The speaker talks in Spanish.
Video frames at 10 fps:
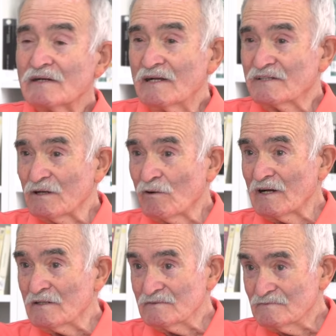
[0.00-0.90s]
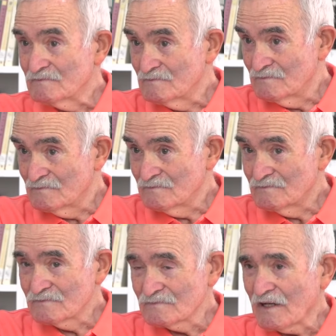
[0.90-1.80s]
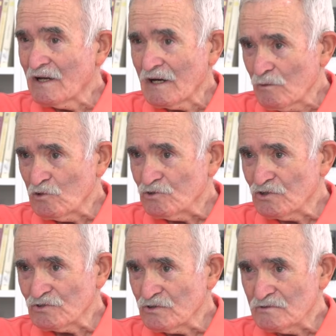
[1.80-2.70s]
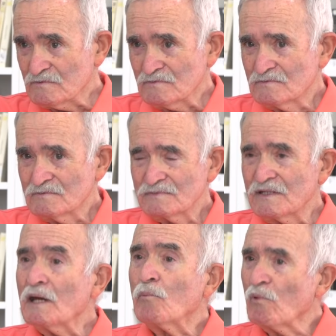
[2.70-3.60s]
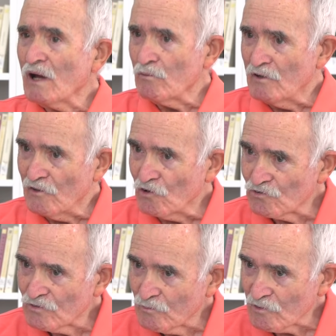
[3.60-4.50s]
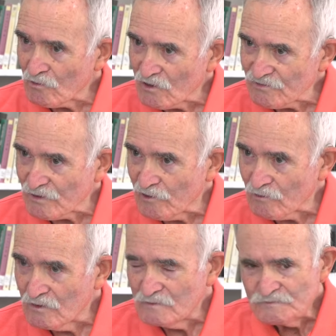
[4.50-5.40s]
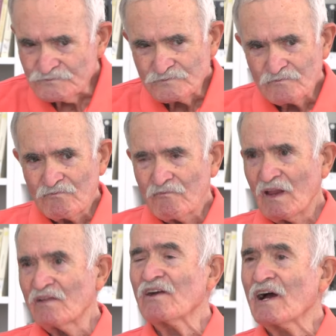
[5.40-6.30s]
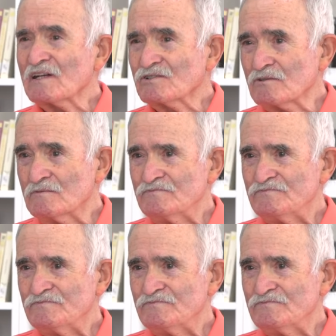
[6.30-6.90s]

el chaval, que era revoltoso y muy habilidoso por lo que se vio, se agachó.